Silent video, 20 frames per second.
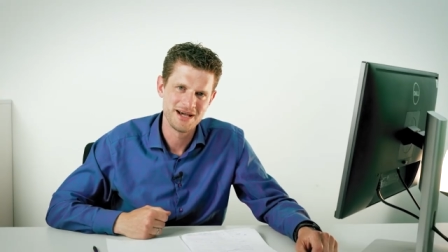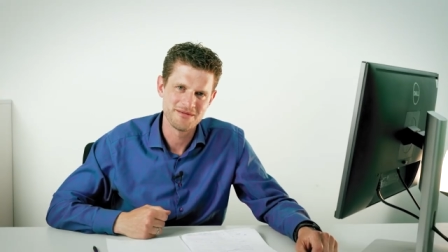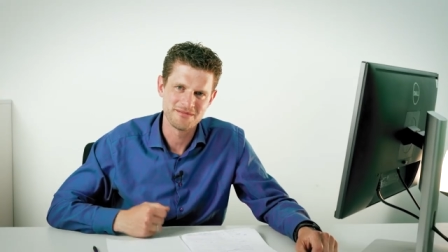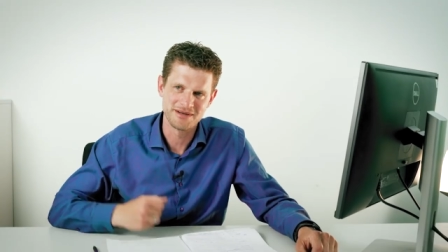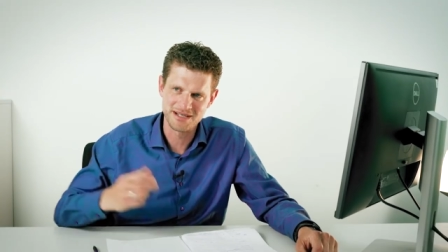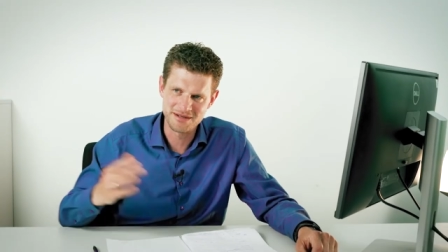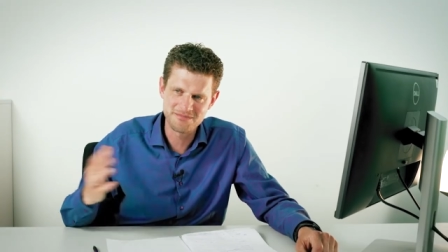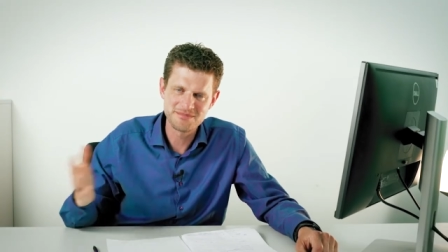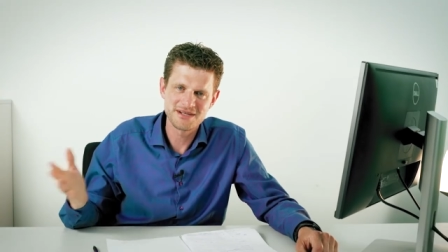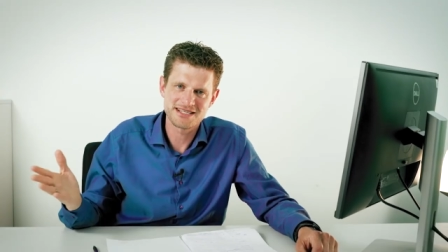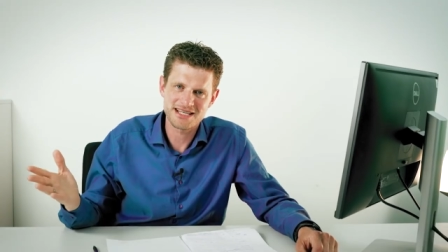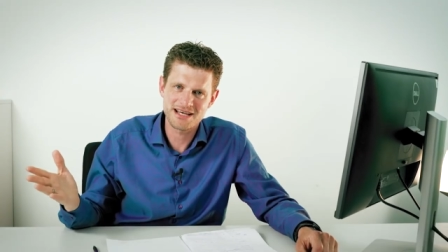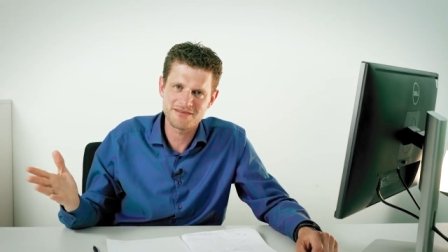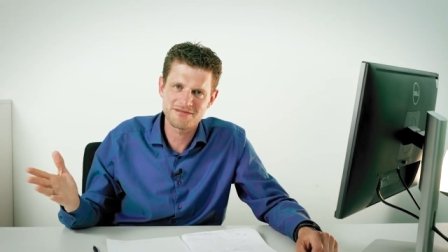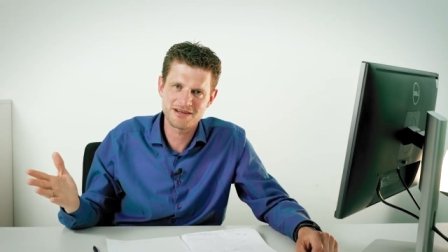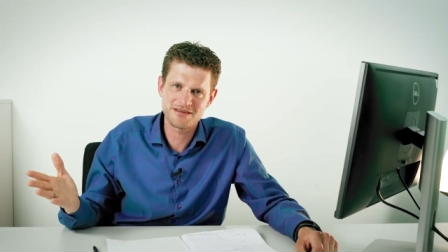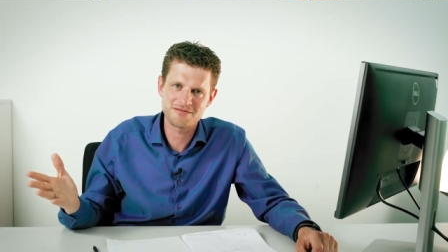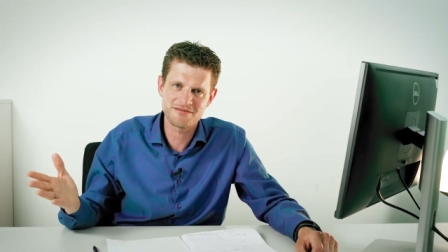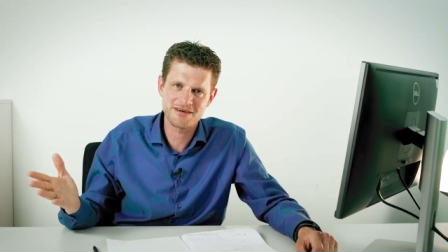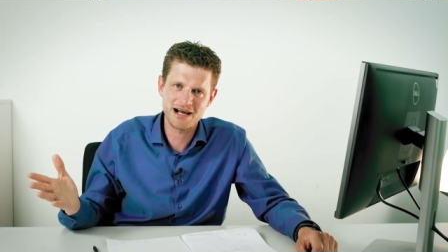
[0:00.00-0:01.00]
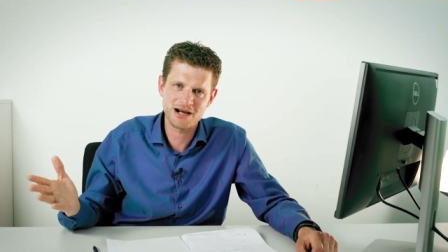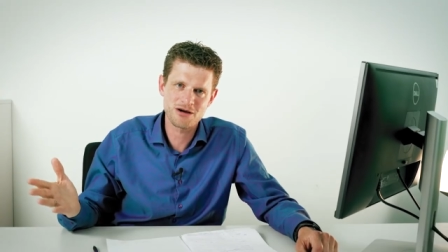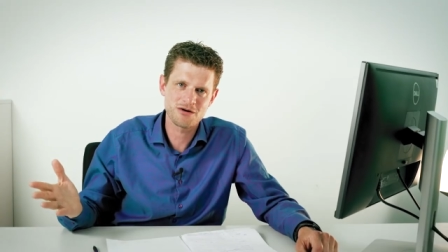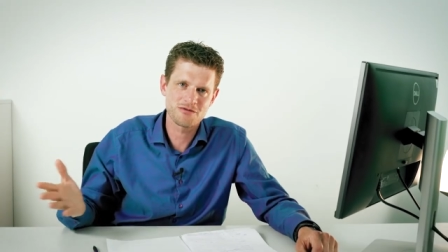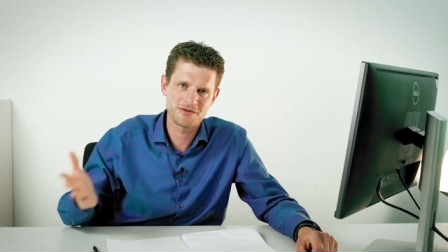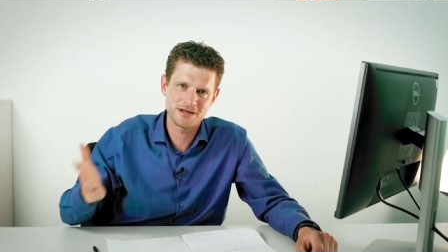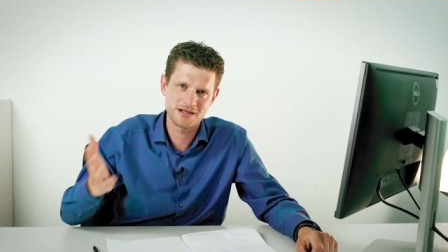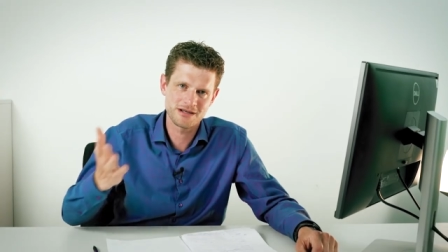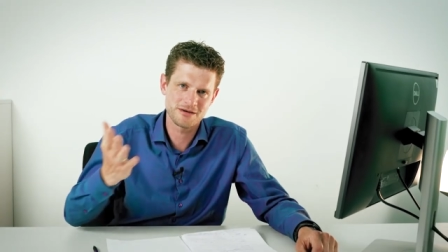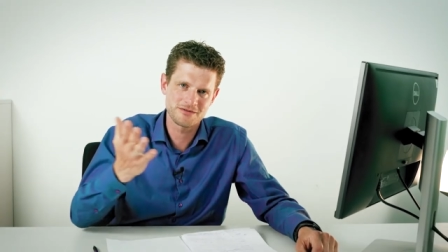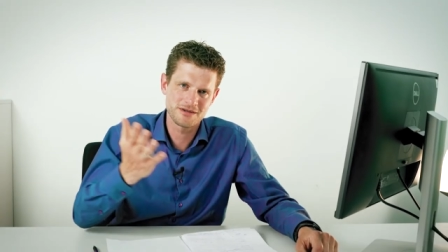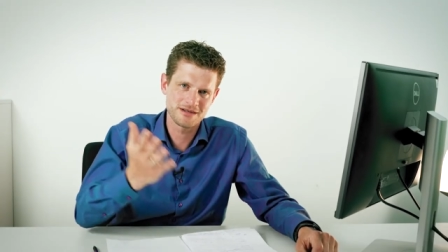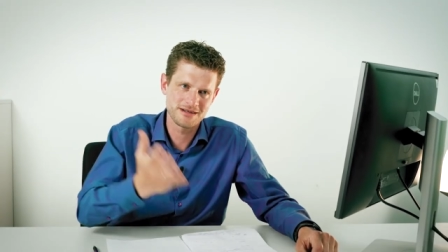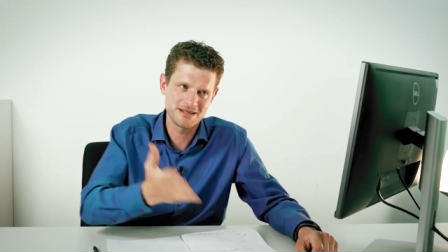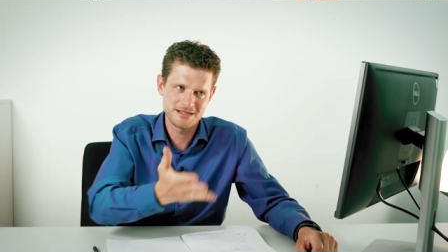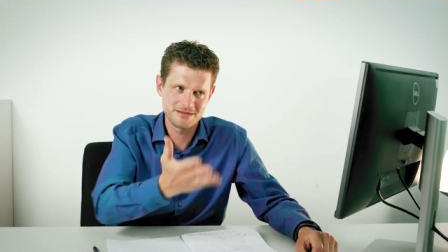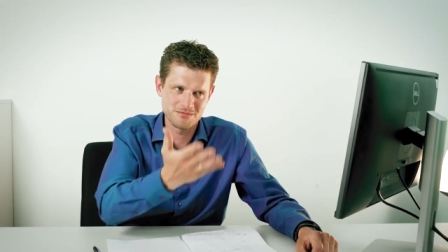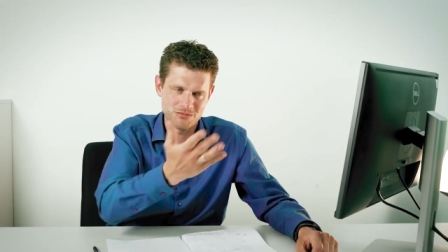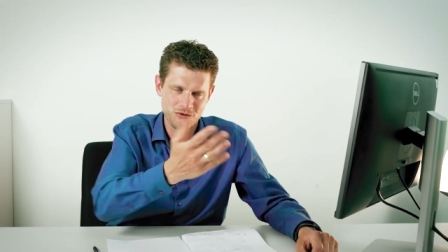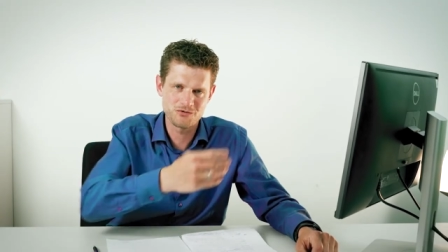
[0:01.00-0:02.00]
Man nimmt jetzt einfach den Wagen und fährt auf den
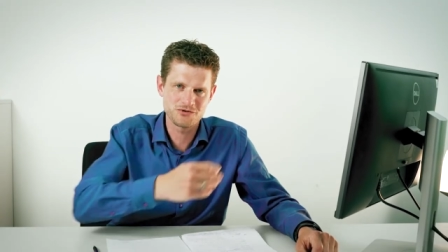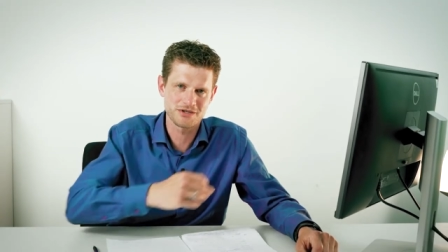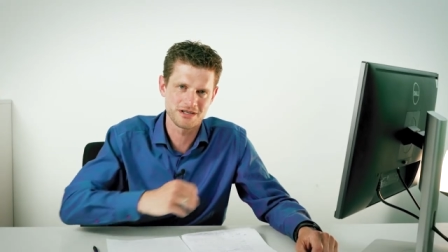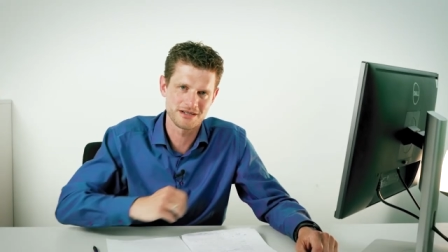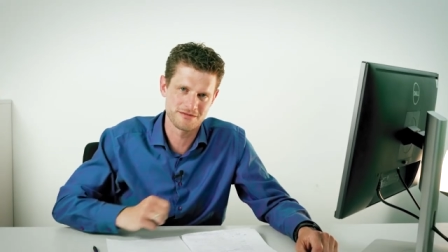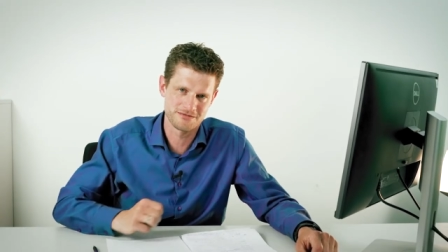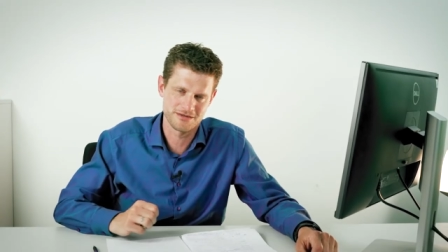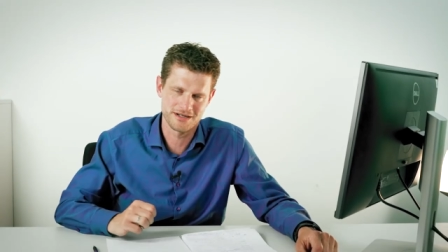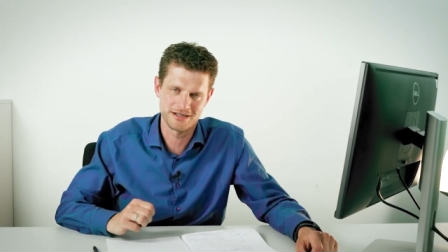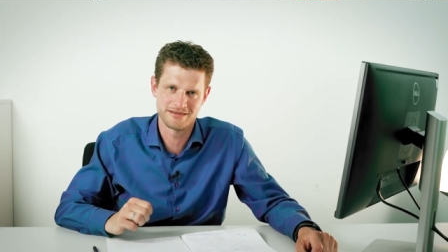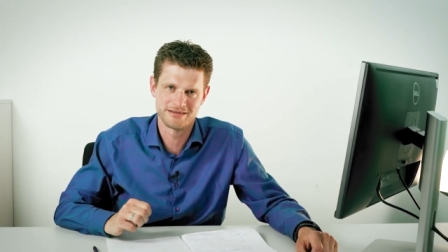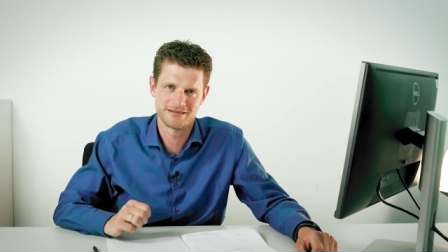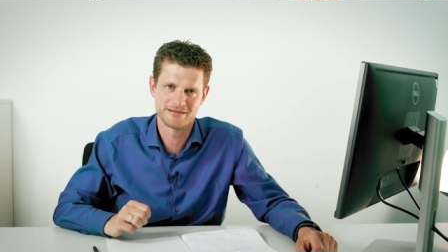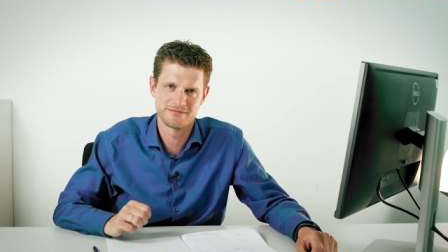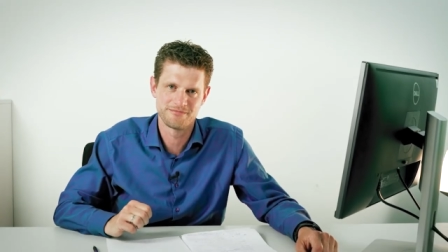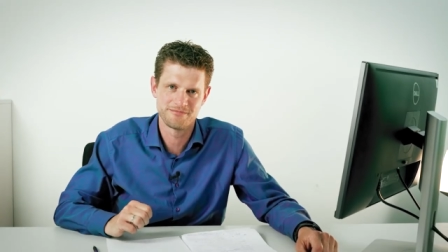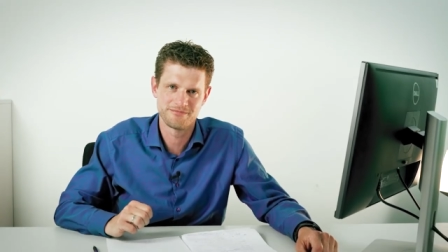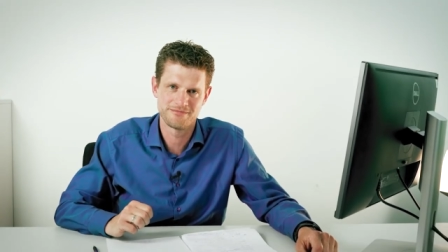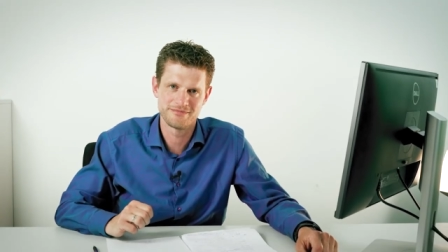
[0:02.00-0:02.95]
nächsten Prüfstand, der frei ist.